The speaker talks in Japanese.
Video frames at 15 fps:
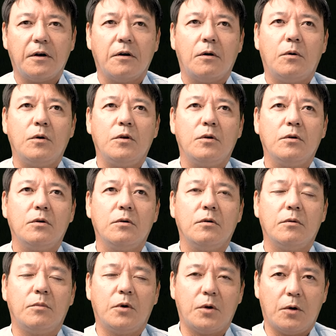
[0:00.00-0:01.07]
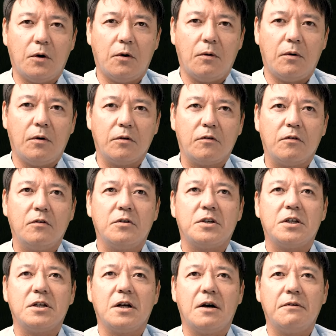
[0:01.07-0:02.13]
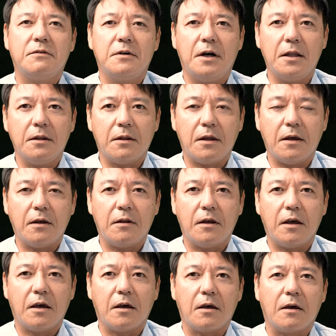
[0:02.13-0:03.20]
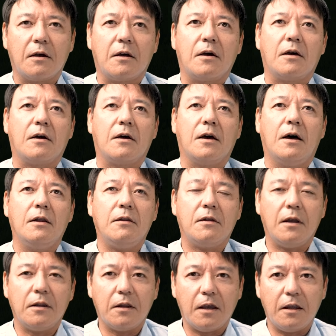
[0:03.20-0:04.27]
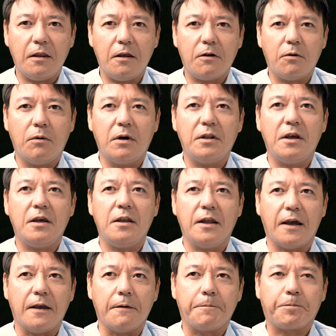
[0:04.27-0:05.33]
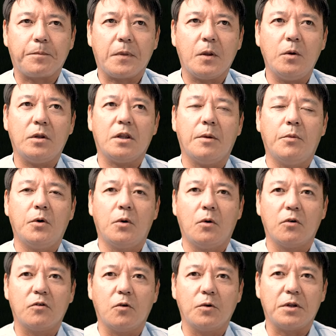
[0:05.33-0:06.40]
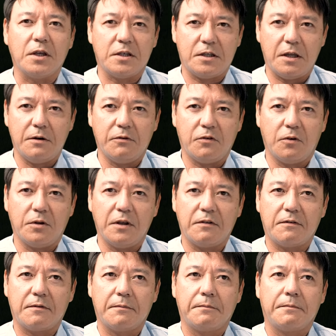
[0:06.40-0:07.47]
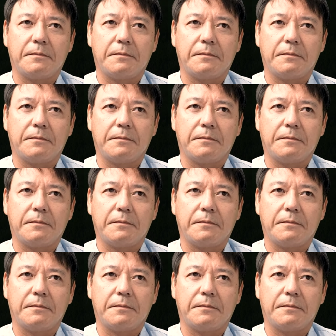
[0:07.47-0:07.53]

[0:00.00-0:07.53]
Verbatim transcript: というもの、通信が不安定で、えー、安定的に飛ができないといったものを想定しているそうです。